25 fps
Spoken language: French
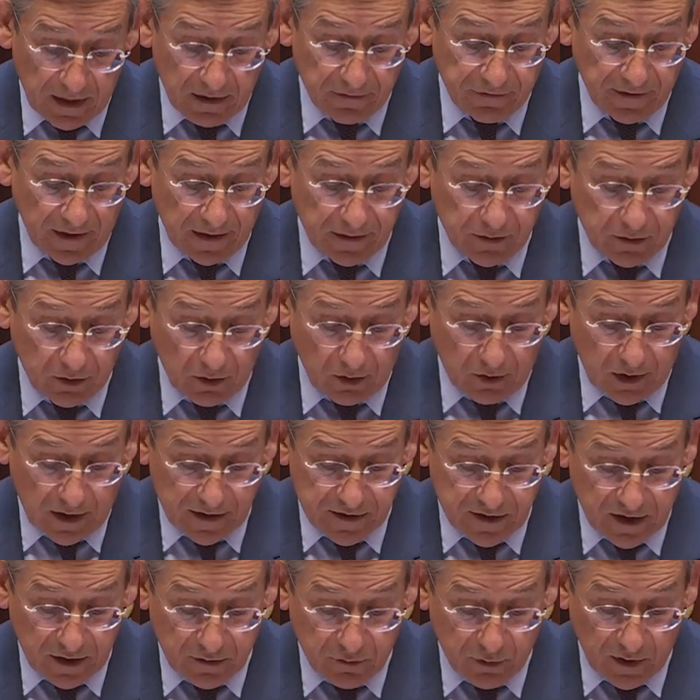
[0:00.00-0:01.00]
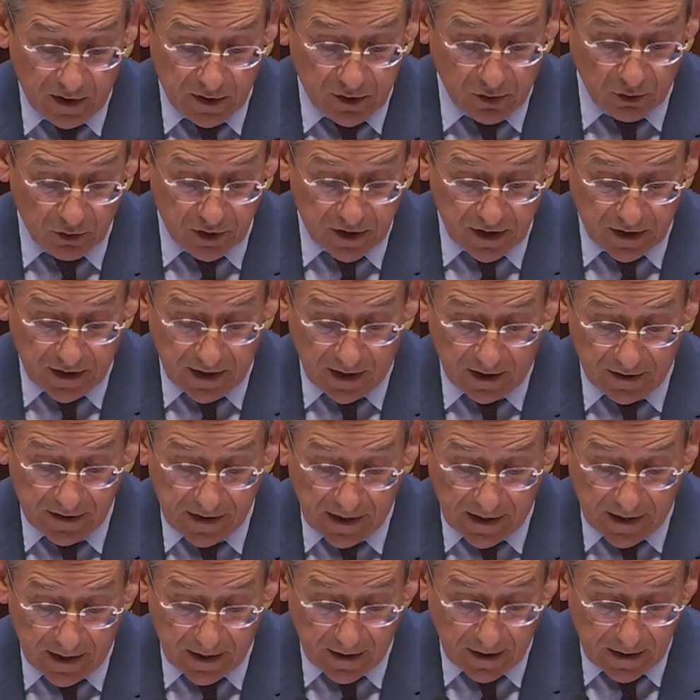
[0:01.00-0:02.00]
2022, la situation de ces
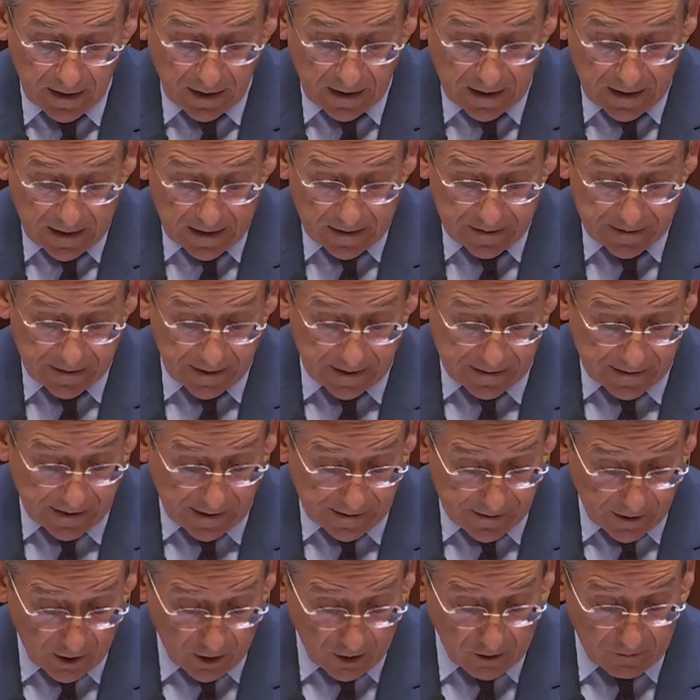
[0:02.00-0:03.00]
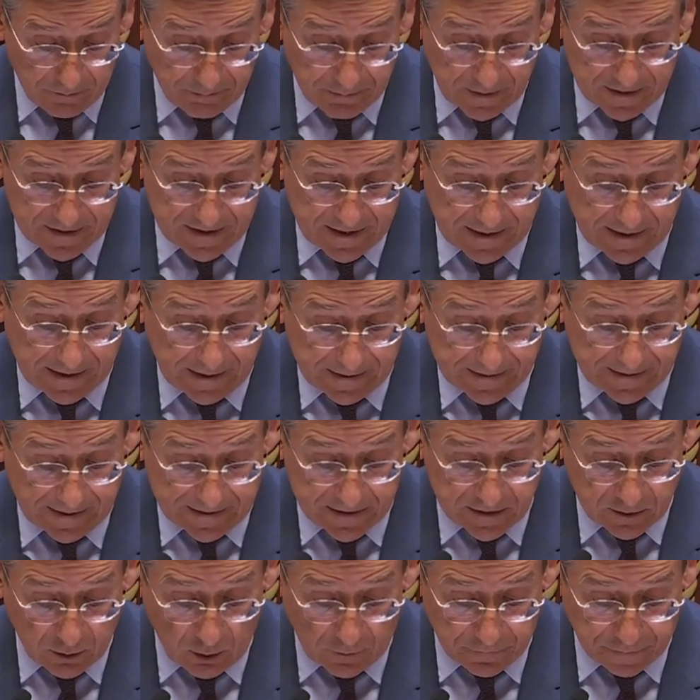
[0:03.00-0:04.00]
derrières n'est d'ailleurs pas si
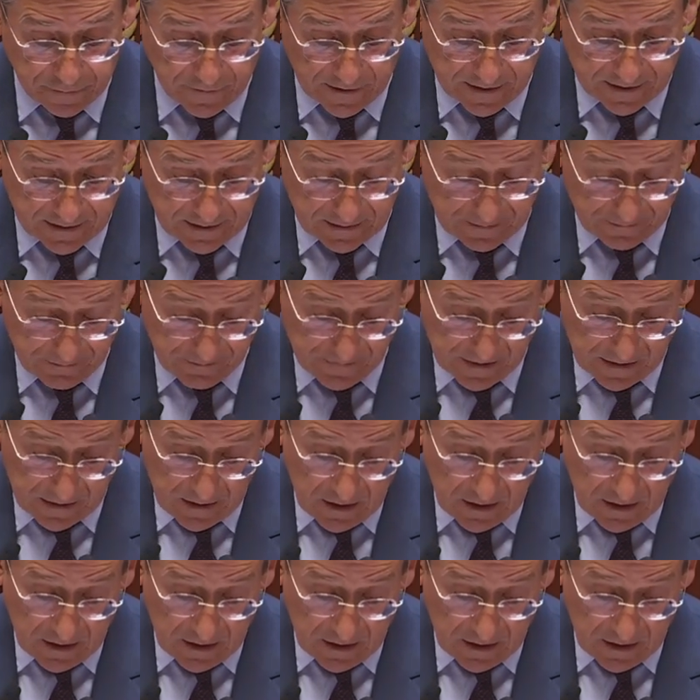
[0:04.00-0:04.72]
catastrophique.